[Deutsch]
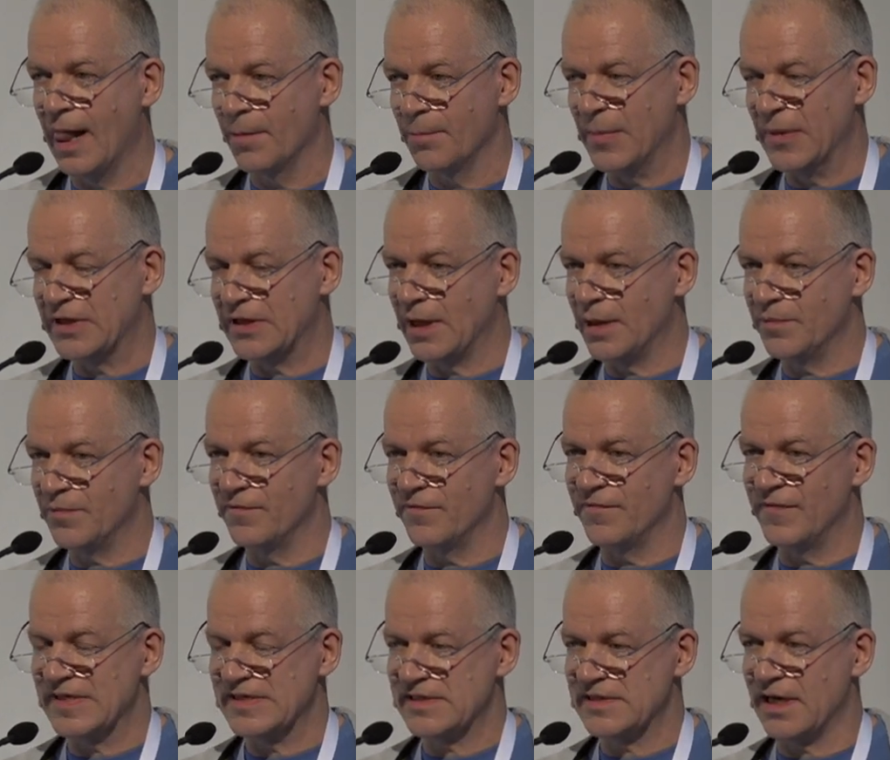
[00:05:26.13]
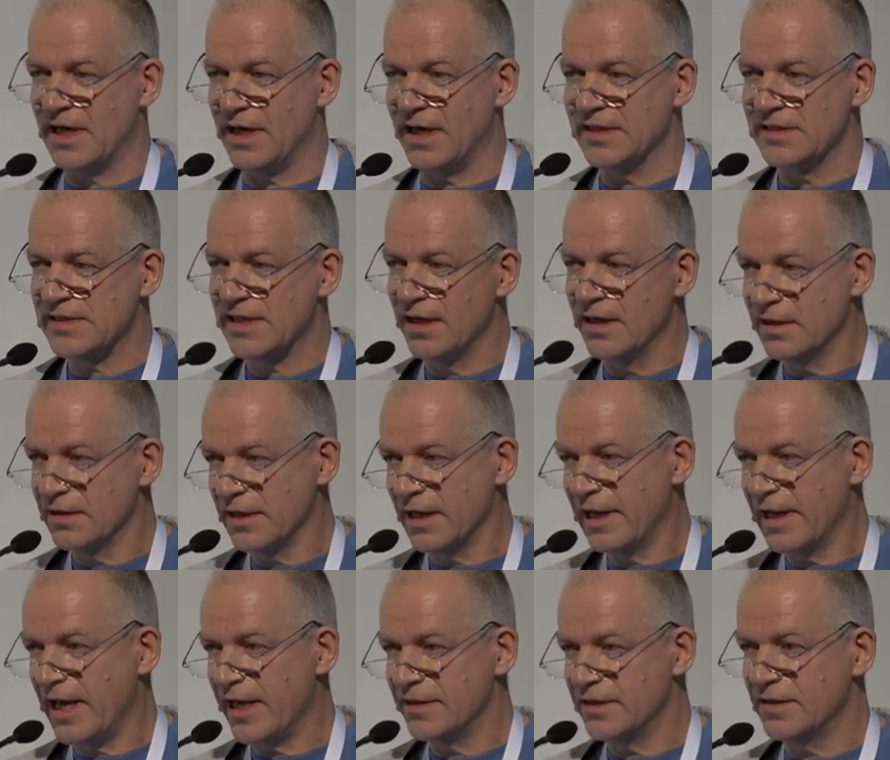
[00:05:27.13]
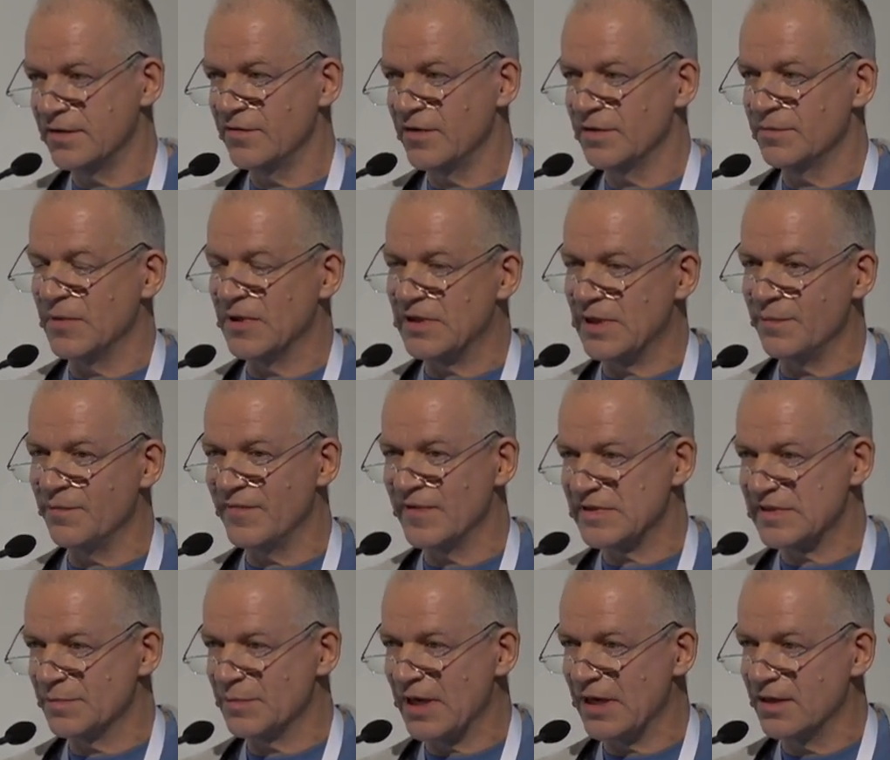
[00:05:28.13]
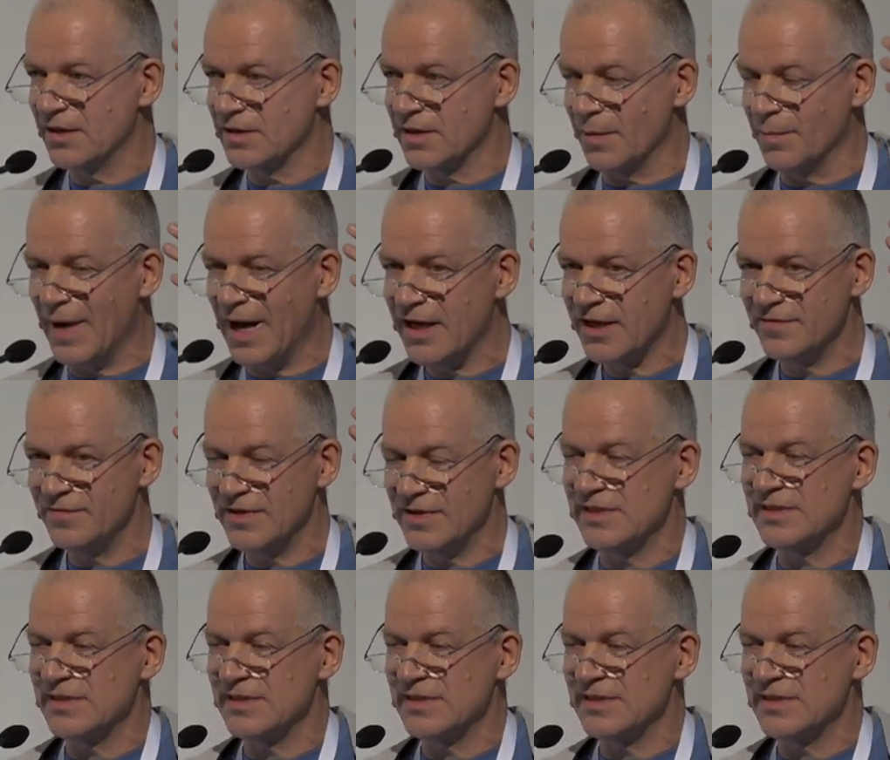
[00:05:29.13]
mit dem, was ins Gehirn geleitet wird, mit dem, was im Gehirn gemacht wird.